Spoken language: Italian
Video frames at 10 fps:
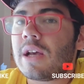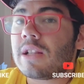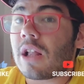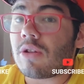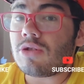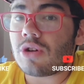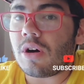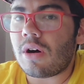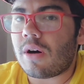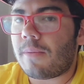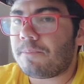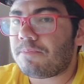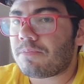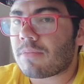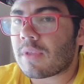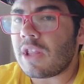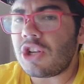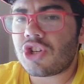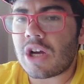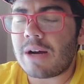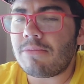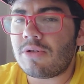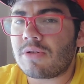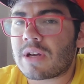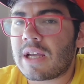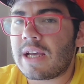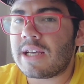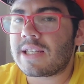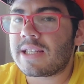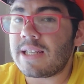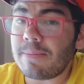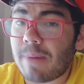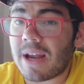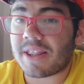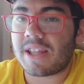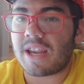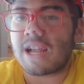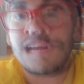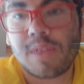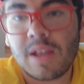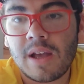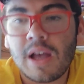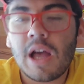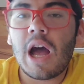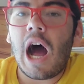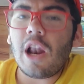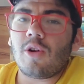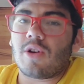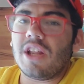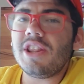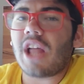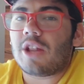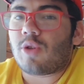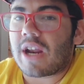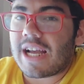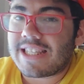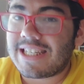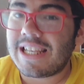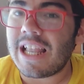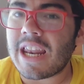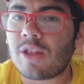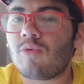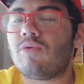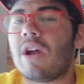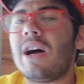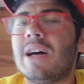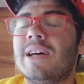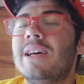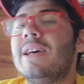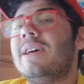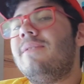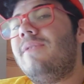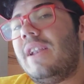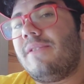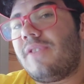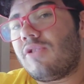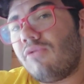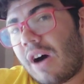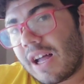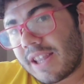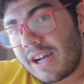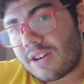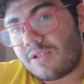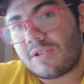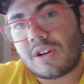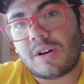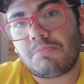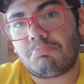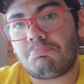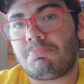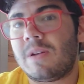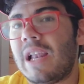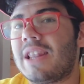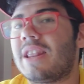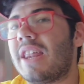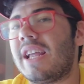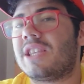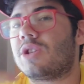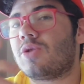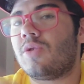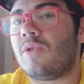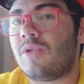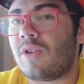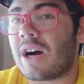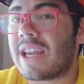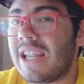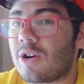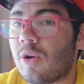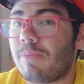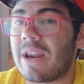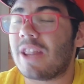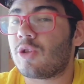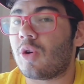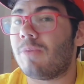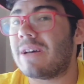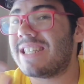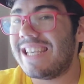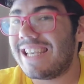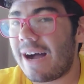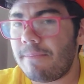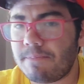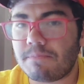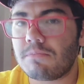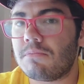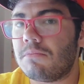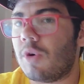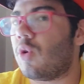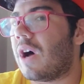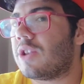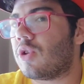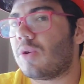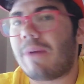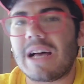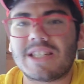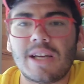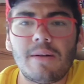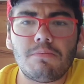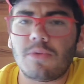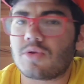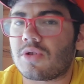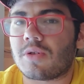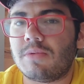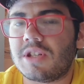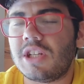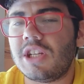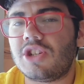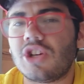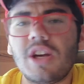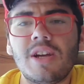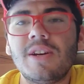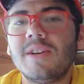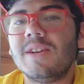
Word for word: detto ciò mm, diciamo che si parte ragazzi. Allora intanto ragazzi l'aratura viene effettuata con um, l'attrezzo agricolo per antonomasia o antonomasia, non so come si dice,